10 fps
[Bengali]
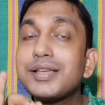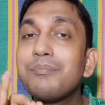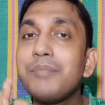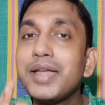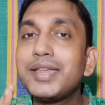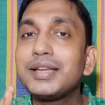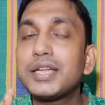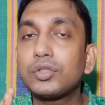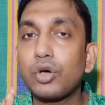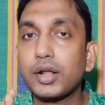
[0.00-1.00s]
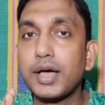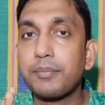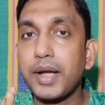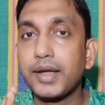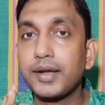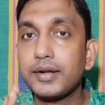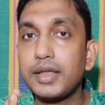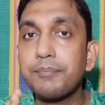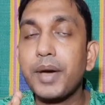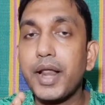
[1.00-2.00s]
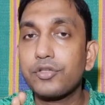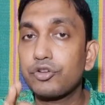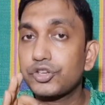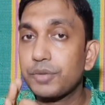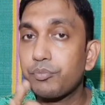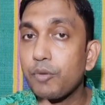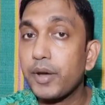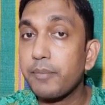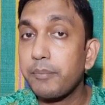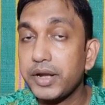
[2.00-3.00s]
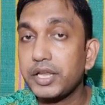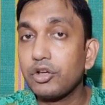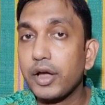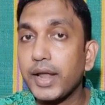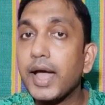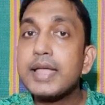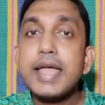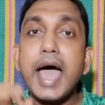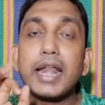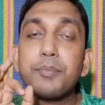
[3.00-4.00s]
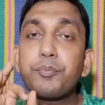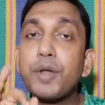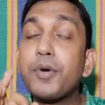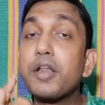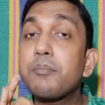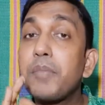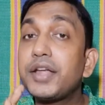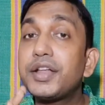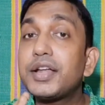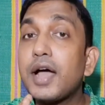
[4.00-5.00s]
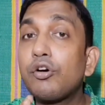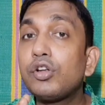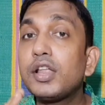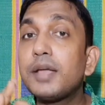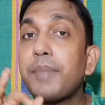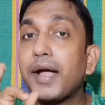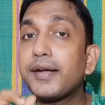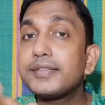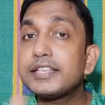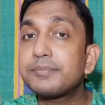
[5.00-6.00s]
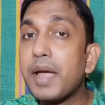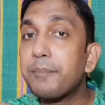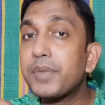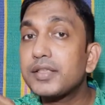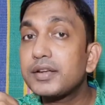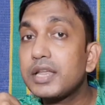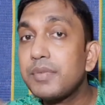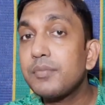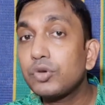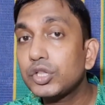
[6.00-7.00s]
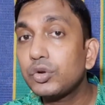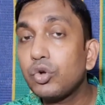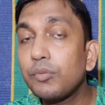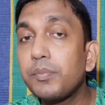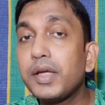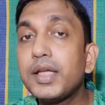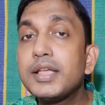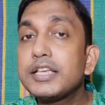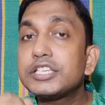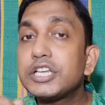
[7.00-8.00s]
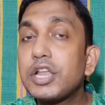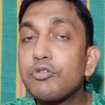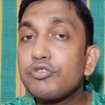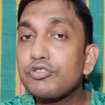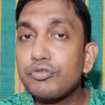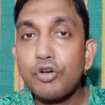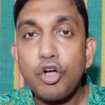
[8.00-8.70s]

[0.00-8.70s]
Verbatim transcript: যে মেটিংটা দরকার পাখিকে ডিম পাড়ার জন্য সে প্রপার মেটিং হয় না আর এই প্রপার মেটিং না হলে পাখির যে স্প্যামটা যে ডিমের মধ্যে ঢুকবে সেটাও কিন্তু